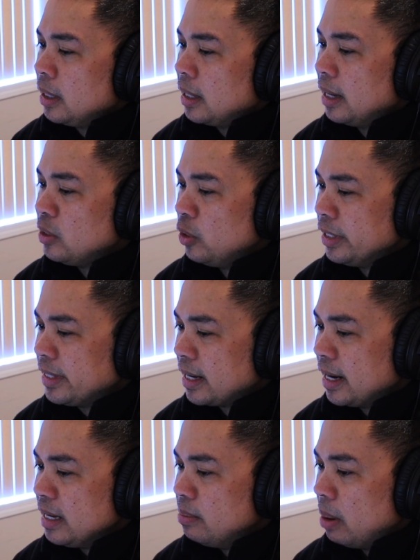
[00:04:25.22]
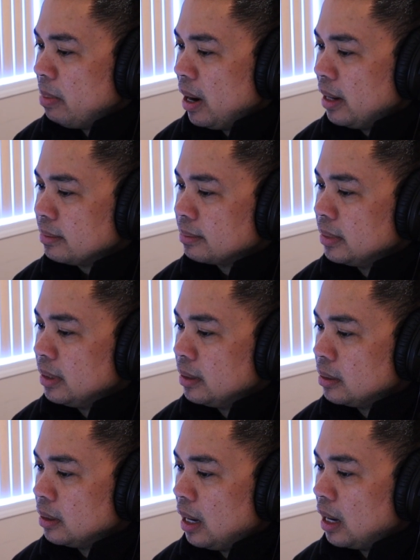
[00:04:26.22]
Kayo'y taga-ibaba,
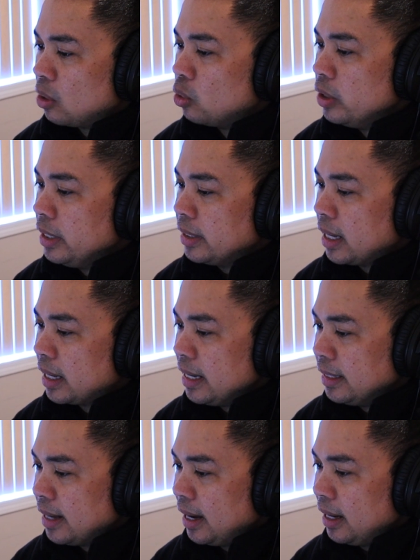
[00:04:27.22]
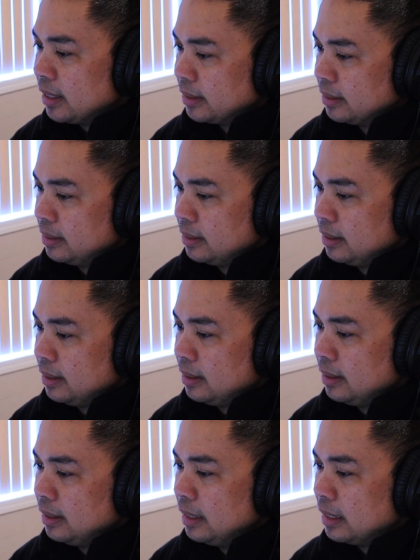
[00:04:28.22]
ako'y taga-itaas.
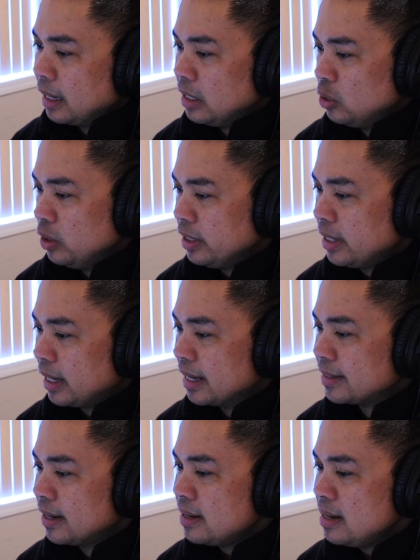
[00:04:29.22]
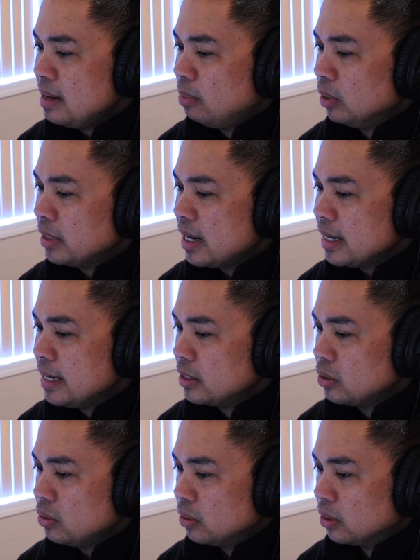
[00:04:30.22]
Kayo'y taga-sanlibutang
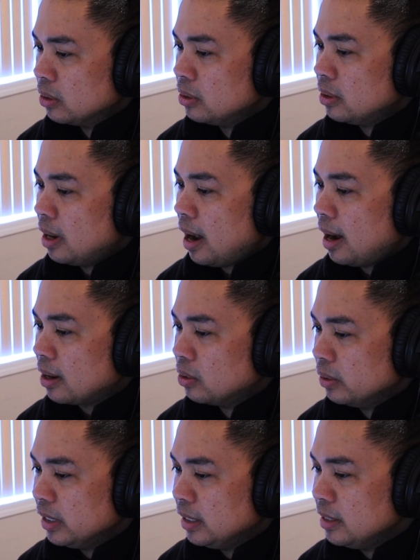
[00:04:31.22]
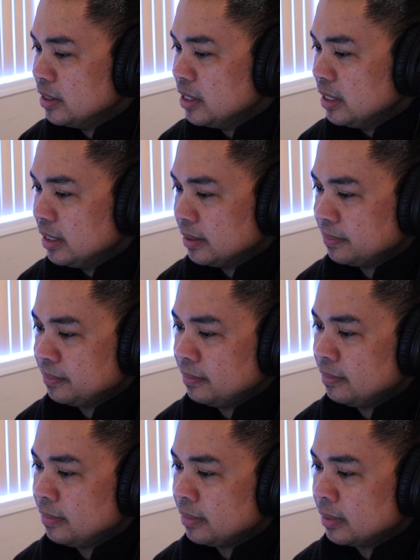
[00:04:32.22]
ito, ako'y hindi.
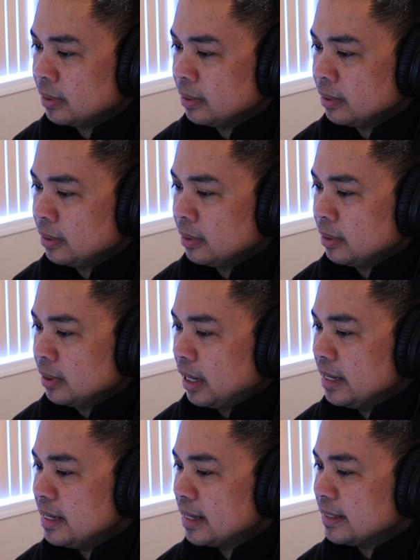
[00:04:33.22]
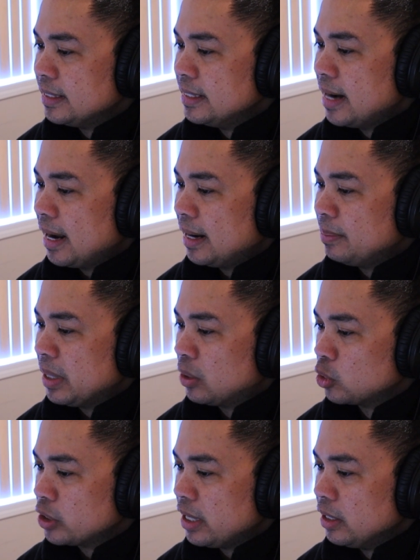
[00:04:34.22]
Kaya sinabi
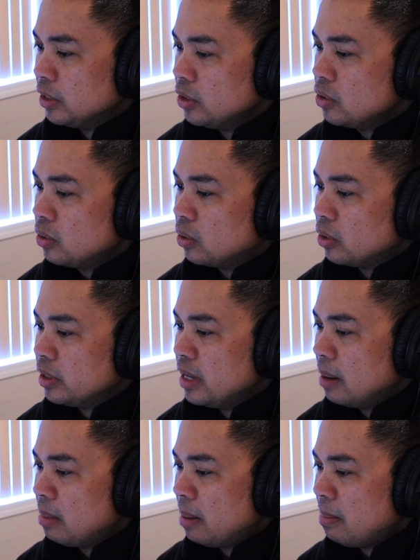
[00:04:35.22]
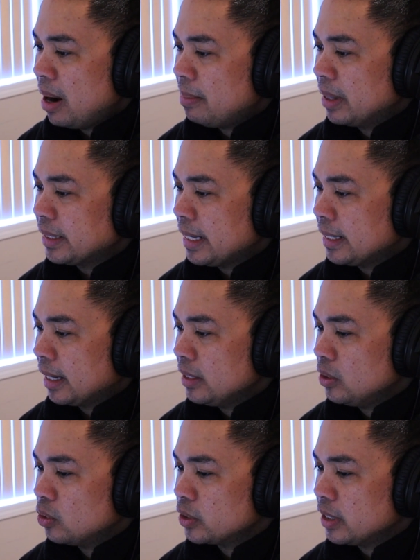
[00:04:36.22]
ko sa inyo na mamamatay
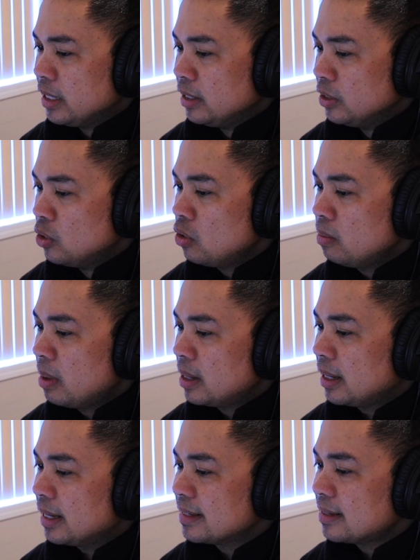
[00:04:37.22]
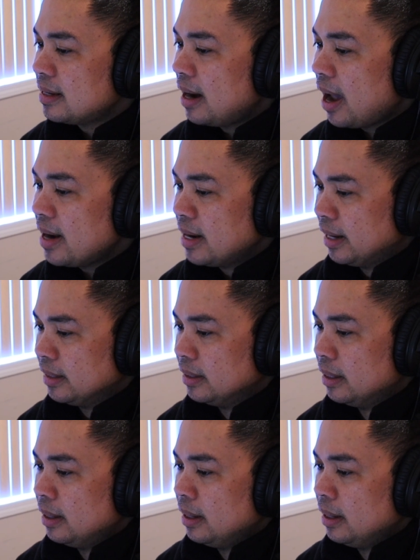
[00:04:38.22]
kayo sa inyong mga kasalanan.